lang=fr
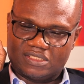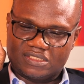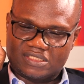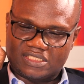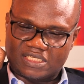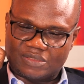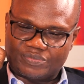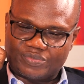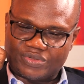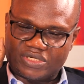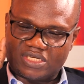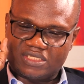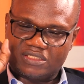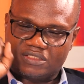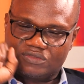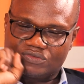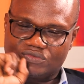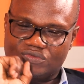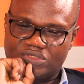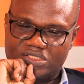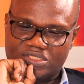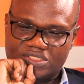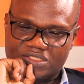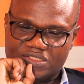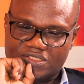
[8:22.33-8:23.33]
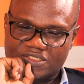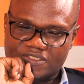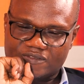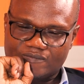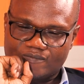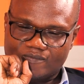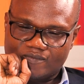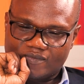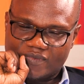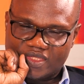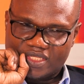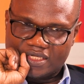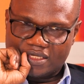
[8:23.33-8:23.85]
ça peut aller dans tous les sens.
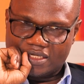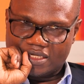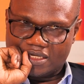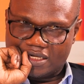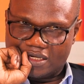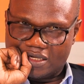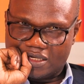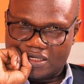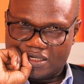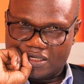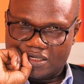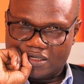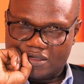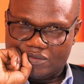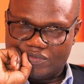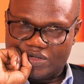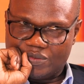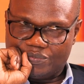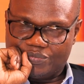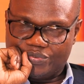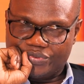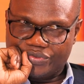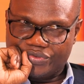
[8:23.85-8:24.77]
Euh, mais